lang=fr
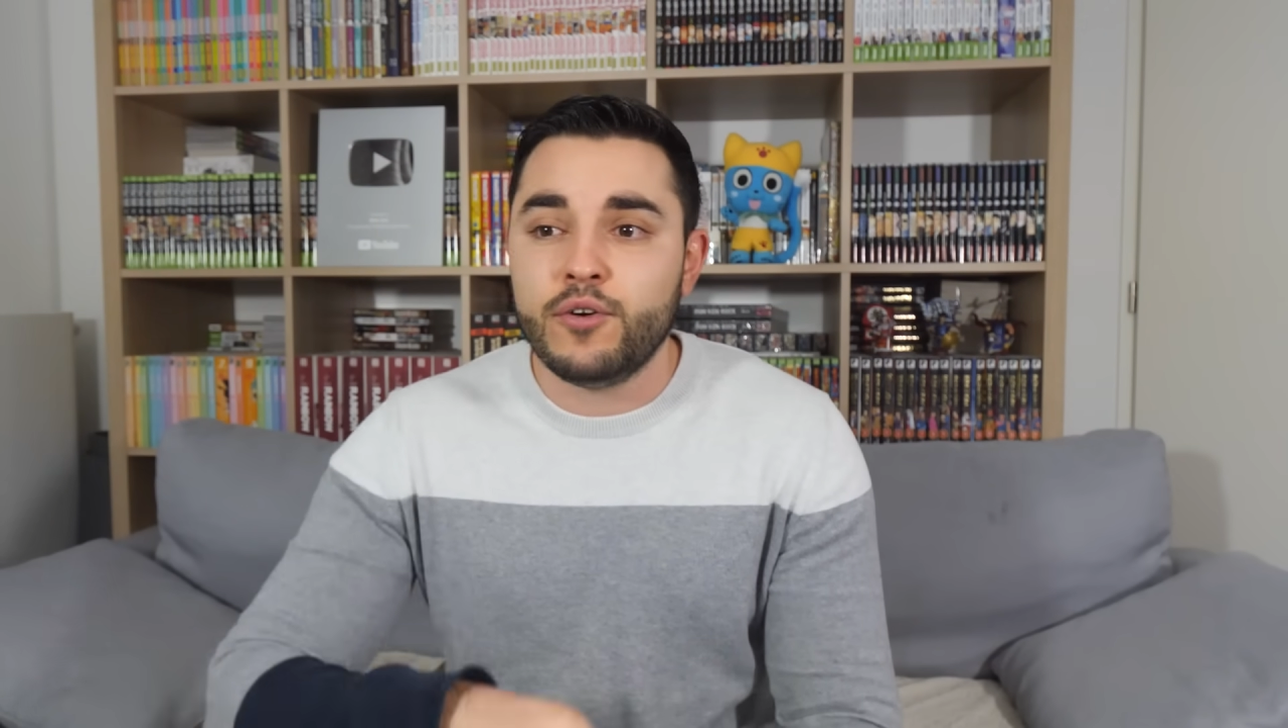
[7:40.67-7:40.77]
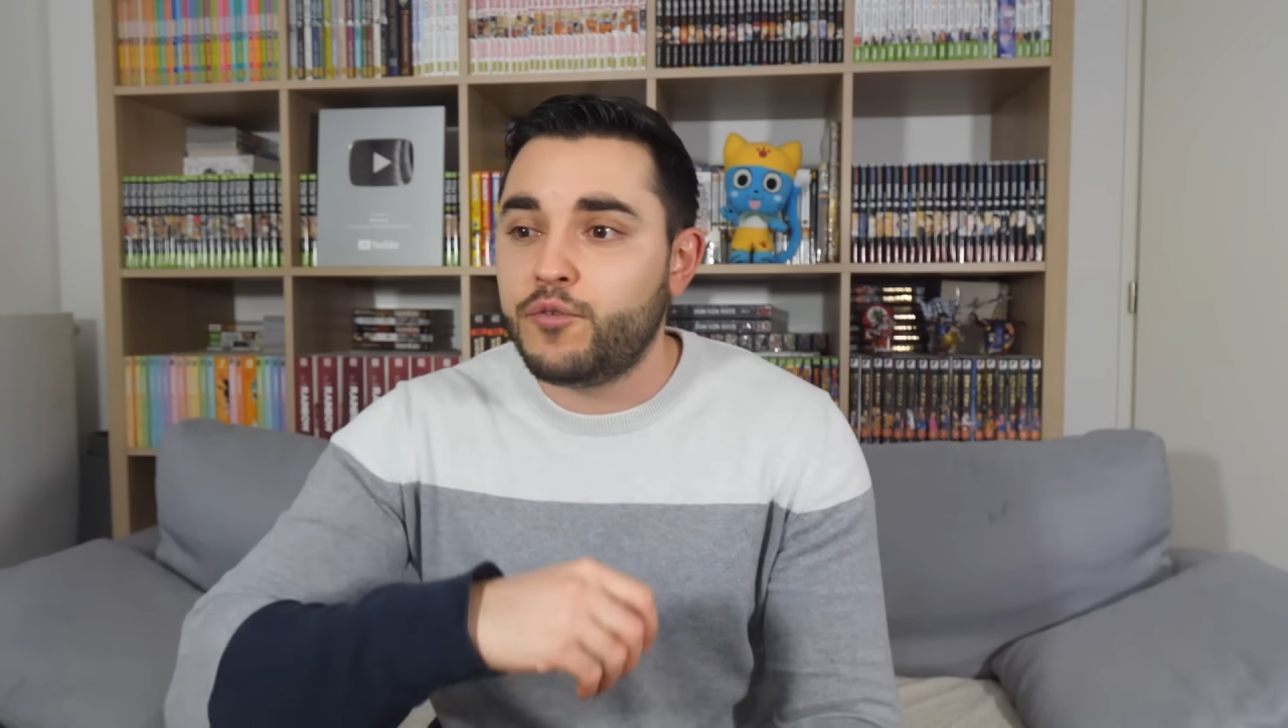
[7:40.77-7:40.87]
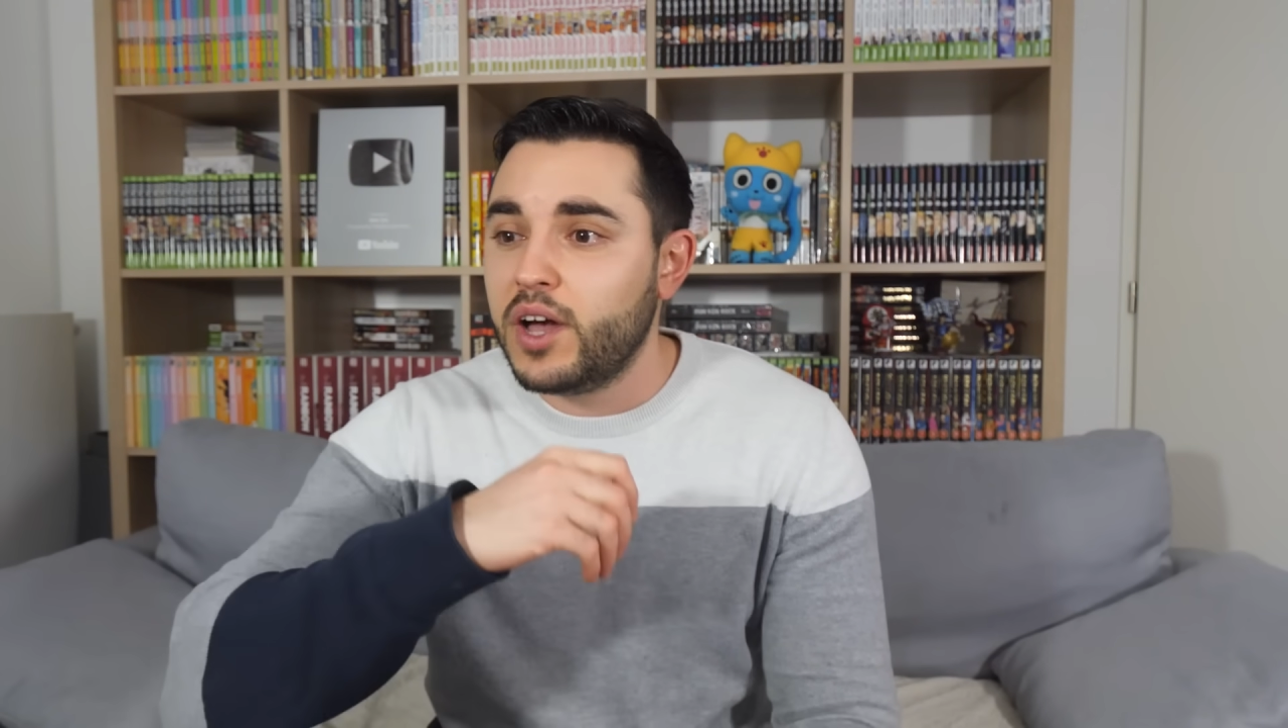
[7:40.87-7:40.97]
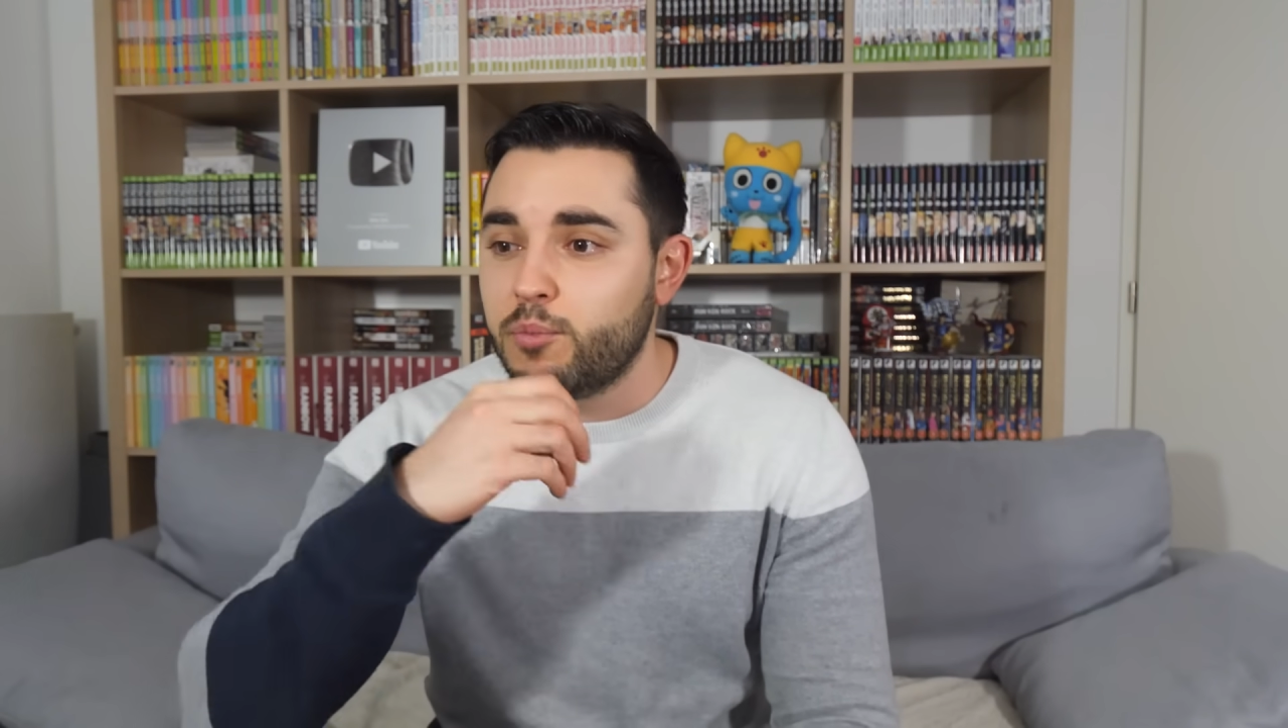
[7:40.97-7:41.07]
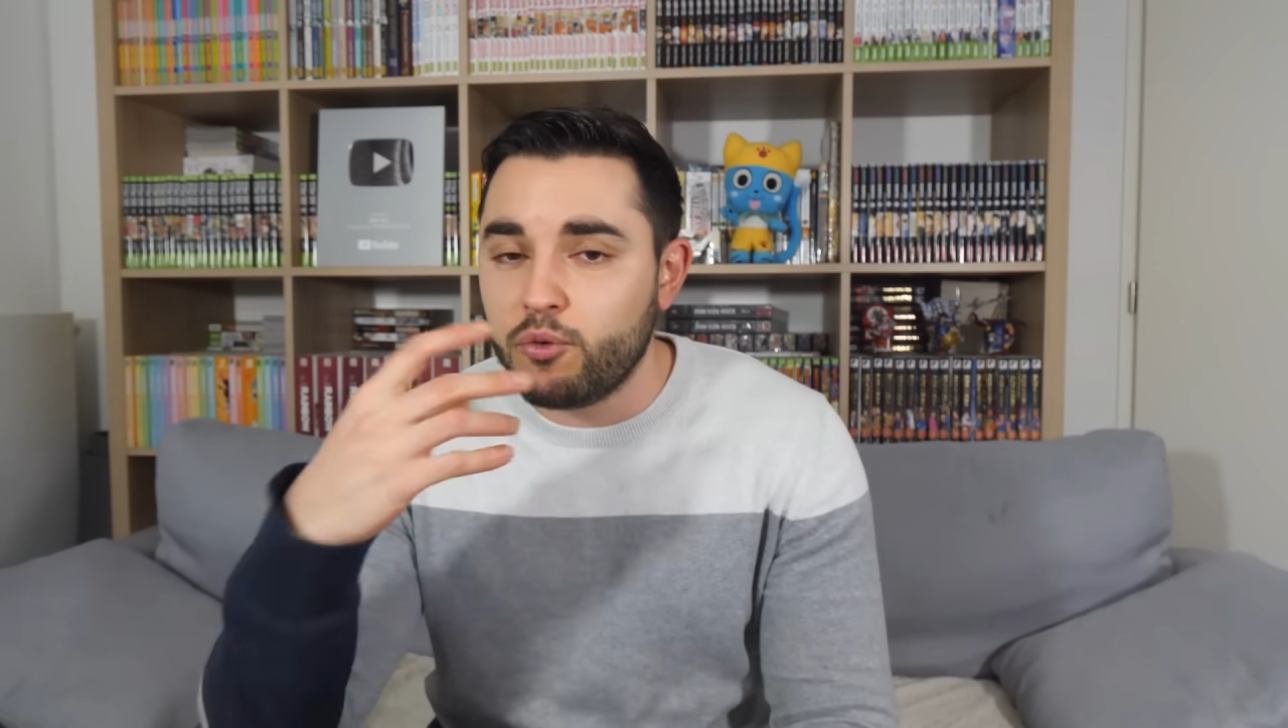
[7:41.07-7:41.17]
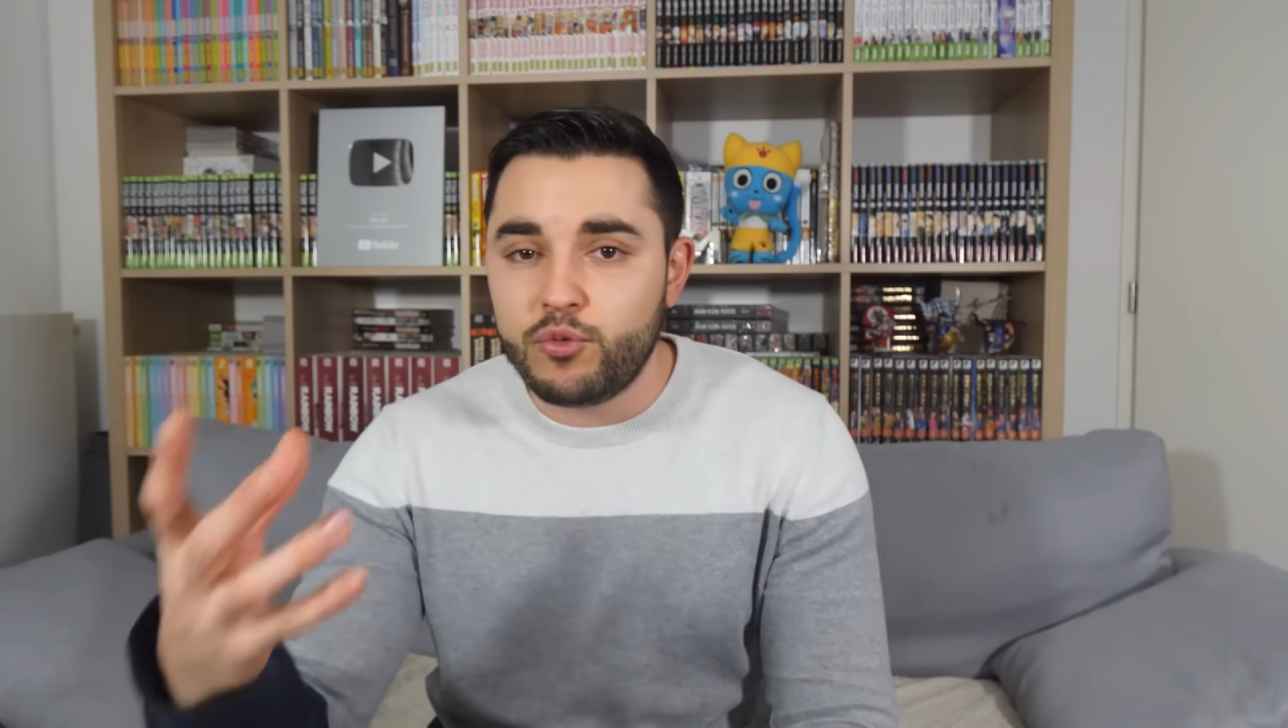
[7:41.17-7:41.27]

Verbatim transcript: fait un bon